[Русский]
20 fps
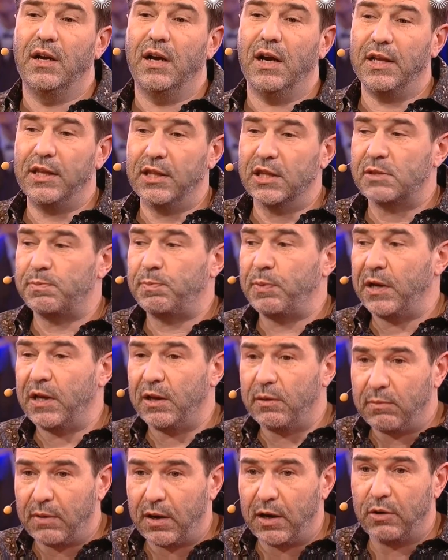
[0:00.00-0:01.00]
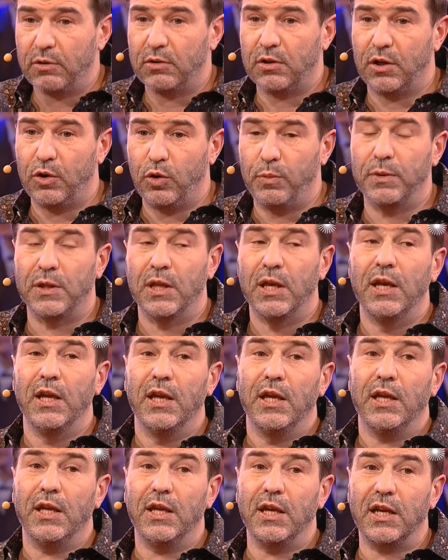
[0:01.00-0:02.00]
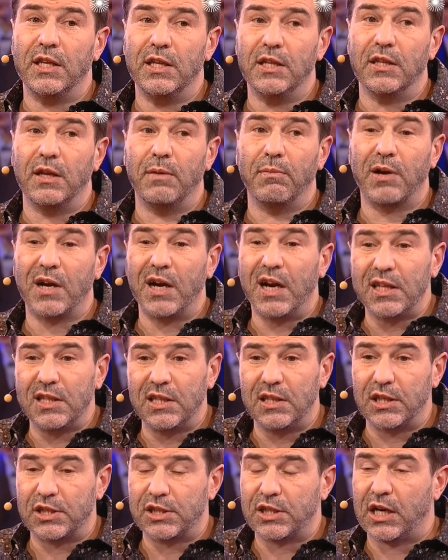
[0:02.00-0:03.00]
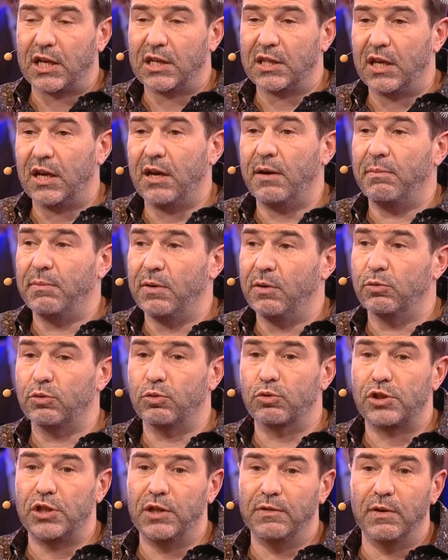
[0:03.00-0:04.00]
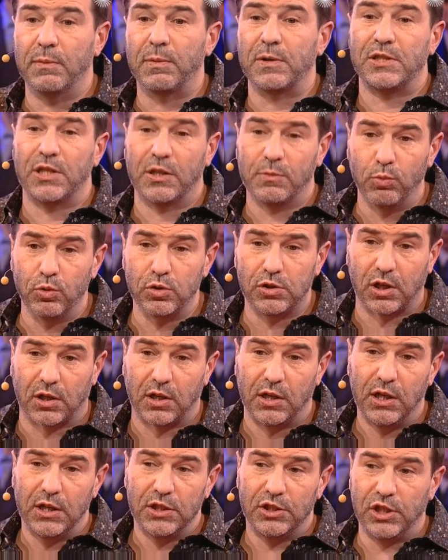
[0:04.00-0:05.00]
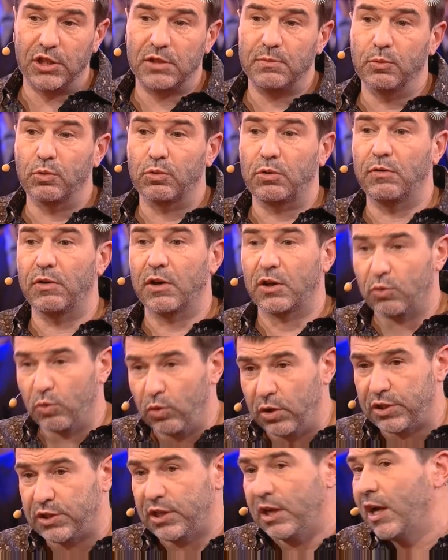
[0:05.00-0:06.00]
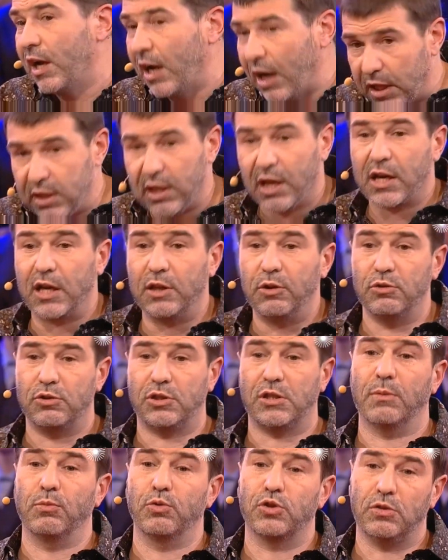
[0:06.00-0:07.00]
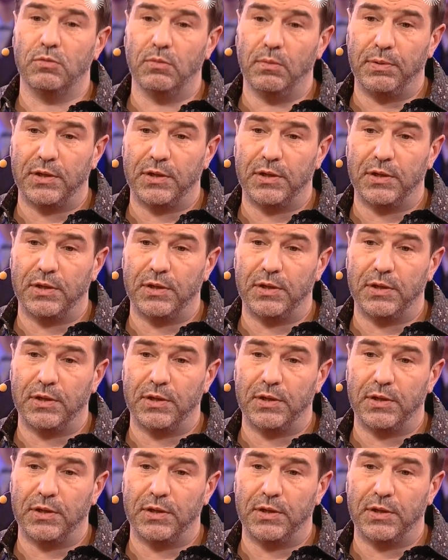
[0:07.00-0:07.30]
Они нас принимают и любят, и они нам рады, даже когда мы вот ушли выбросить мусор, через минуту вернулись, она радуется тому, что мы